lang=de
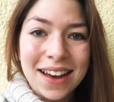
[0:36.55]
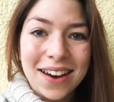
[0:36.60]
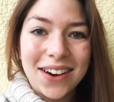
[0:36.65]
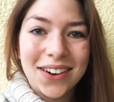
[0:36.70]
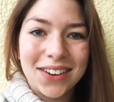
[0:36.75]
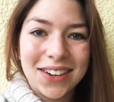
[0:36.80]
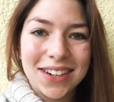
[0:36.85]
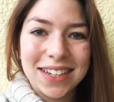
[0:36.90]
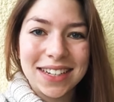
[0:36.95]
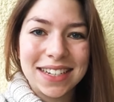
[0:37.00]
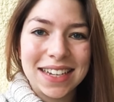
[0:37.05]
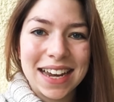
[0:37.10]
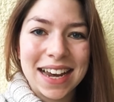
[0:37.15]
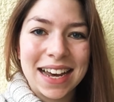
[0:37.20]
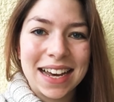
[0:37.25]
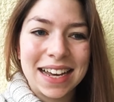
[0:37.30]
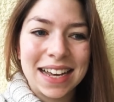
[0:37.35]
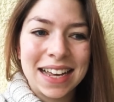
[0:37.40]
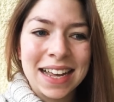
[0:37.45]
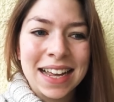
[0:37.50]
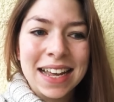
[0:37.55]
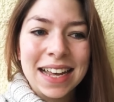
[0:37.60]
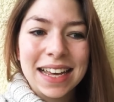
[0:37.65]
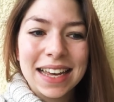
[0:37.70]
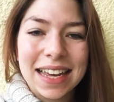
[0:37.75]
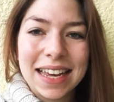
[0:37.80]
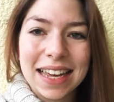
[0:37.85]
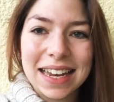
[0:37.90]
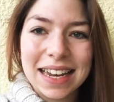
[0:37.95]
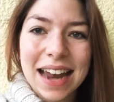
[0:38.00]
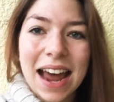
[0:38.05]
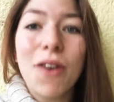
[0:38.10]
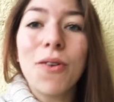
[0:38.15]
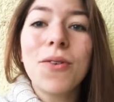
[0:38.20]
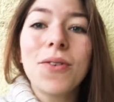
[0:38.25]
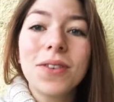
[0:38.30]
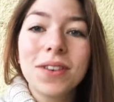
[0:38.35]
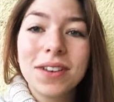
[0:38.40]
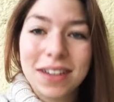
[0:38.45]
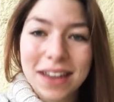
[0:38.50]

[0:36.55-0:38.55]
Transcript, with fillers: Und äh, genau